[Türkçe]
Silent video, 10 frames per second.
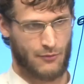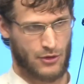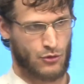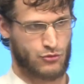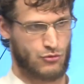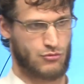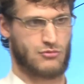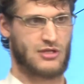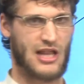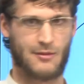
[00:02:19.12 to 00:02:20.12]
Çevre
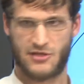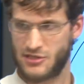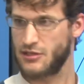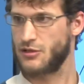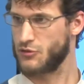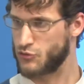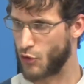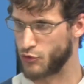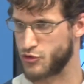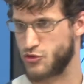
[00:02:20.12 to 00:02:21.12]
dostu kelimesi
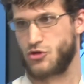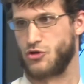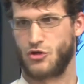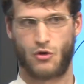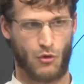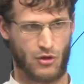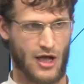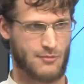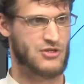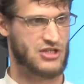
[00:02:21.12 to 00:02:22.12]
dost
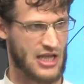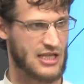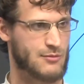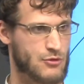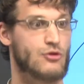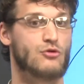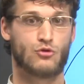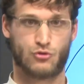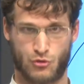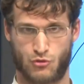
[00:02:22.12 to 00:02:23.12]
olan bir şey
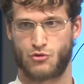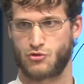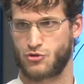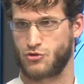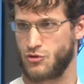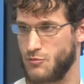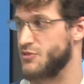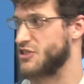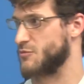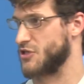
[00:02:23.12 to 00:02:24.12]
gibi gözüküyor
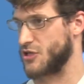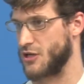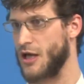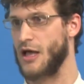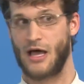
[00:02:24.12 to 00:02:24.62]
bizim için.